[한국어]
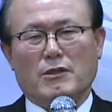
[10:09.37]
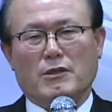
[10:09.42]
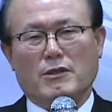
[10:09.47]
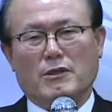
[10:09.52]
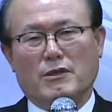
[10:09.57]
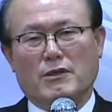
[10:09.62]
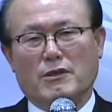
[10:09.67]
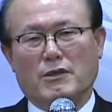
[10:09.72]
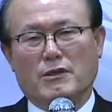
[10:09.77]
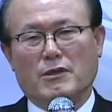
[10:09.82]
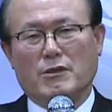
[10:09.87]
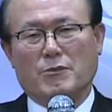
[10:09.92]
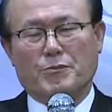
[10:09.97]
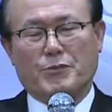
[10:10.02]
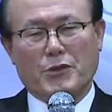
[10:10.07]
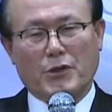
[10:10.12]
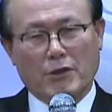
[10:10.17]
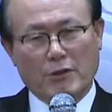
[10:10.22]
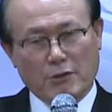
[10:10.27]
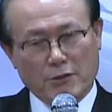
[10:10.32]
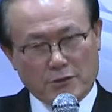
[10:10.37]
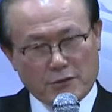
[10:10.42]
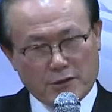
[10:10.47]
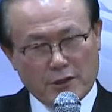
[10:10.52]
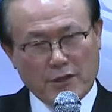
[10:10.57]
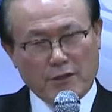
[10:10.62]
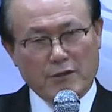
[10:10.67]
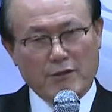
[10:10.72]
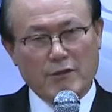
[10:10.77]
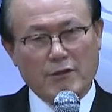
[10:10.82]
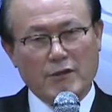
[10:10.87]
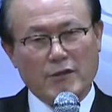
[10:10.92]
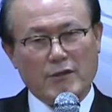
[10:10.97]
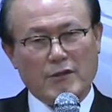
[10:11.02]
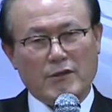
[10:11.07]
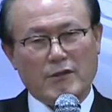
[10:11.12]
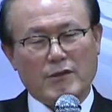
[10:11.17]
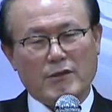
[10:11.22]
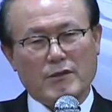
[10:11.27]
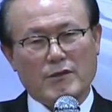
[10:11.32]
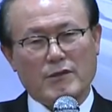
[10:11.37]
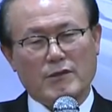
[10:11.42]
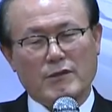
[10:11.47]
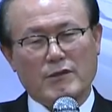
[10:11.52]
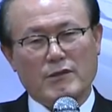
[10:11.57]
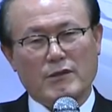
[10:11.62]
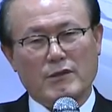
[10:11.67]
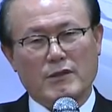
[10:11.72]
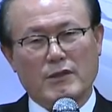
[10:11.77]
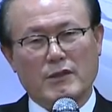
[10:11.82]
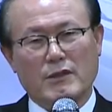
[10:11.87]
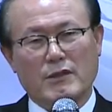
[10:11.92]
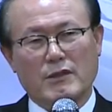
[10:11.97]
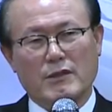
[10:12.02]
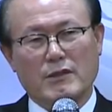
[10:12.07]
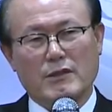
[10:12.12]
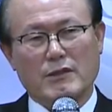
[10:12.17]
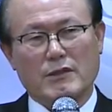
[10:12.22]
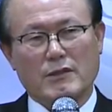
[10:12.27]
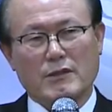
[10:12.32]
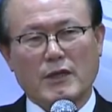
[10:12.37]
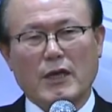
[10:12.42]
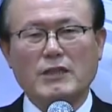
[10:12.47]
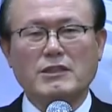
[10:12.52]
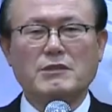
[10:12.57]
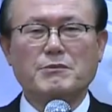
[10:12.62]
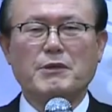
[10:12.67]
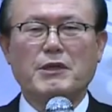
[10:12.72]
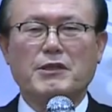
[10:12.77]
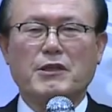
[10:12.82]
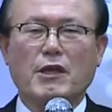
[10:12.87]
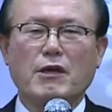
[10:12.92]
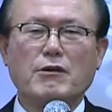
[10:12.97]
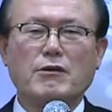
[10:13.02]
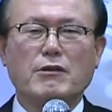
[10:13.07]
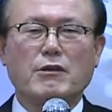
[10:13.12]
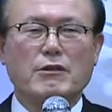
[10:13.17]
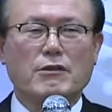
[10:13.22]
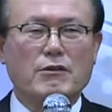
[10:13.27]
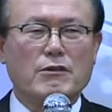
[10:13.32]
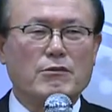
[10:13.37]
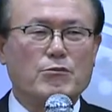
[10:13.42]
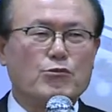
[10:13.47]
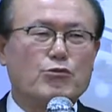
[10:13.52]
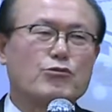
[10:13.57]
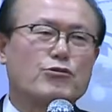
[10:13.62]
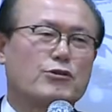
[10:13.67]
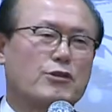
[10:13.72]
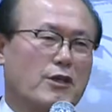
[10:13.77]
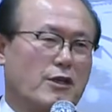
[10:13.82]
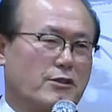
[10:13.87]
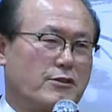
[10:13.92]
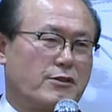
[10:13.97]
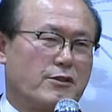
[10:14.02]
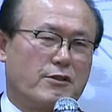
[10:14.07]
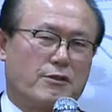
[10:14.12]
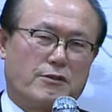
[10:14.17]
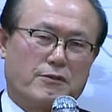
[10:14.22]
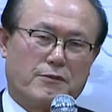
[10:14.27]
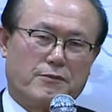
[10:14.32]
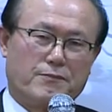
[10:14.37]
어, 평생을 어, 가슴에 태극기를 묶고 살았어요.